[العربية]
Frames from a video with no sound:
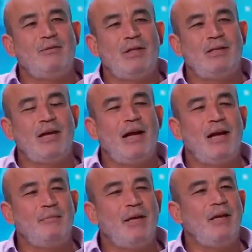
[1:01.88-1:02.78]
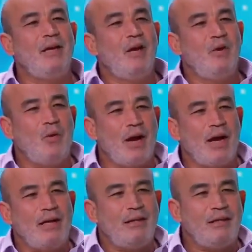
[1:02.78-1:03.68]
والإطاحة به
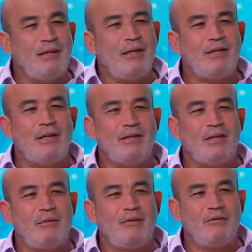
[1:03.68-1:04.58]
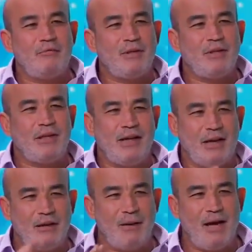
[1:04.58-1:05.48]
وإعادة إنتاج العصابة في مصر
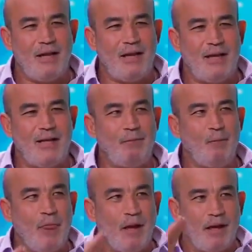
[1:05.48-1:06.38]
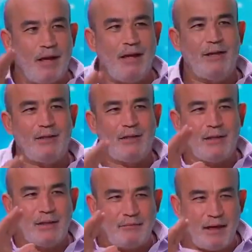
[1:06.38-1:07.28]
لكن مع ذلك رحيل
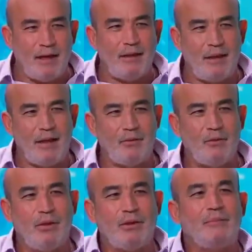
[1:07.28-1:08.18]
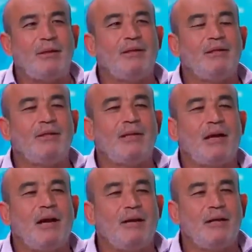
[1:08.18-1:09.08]
السيسي في حد ذاته يعتبر انتصار
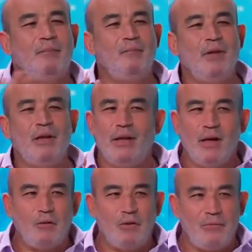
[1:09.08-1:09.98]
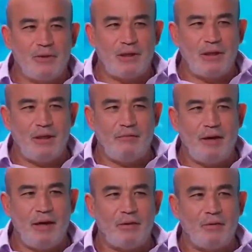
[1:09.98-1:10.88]
عظيم لا أقول للمصريين
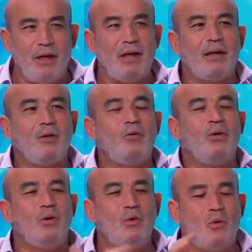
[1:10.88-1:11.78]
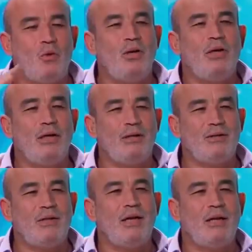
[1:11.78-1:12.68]
فقط ولكن أقول لكل
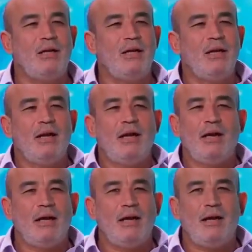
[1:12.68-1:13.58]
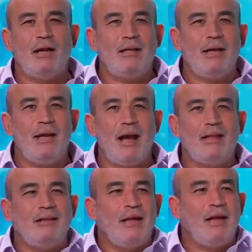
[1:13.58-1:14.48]
إنسان آه، لديه
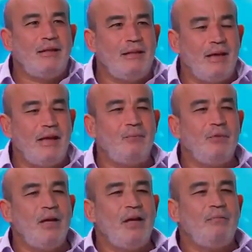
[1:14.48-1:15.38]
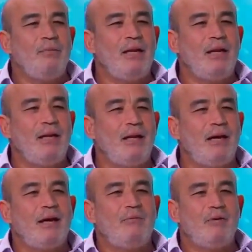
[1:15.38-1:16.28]
حد أدنى من
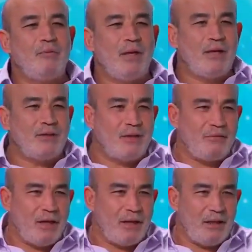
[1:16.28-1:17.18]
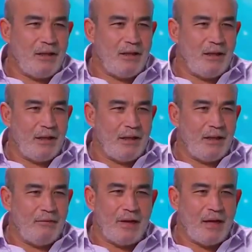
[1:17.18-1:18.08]
الكرامة ومن العزة في هذه
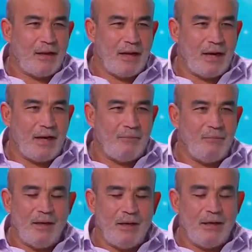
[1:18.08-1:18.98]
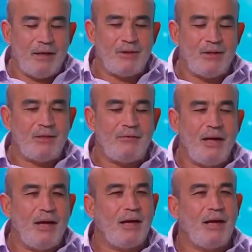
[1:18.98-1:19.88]
آه، في هذا العالم لأن السيسي في
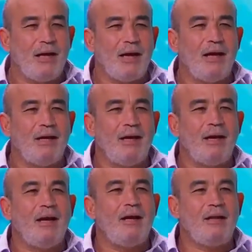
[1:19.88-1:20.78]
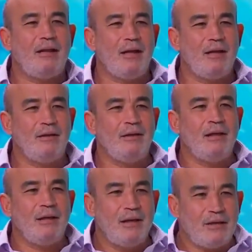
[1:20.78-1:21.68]
الحقيقة كان كارثة
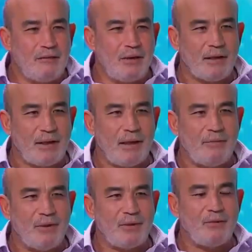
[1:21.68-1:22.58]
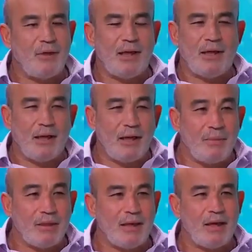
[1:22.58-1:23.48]
ليس فقط على مصر ولكن على
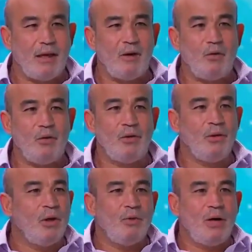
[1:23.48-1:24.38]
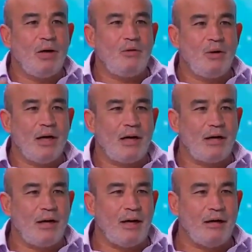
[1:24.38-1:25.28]
المنطقة ككل وعلى كل أحرار
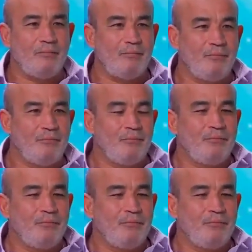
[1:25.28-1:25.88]
العالم نعم.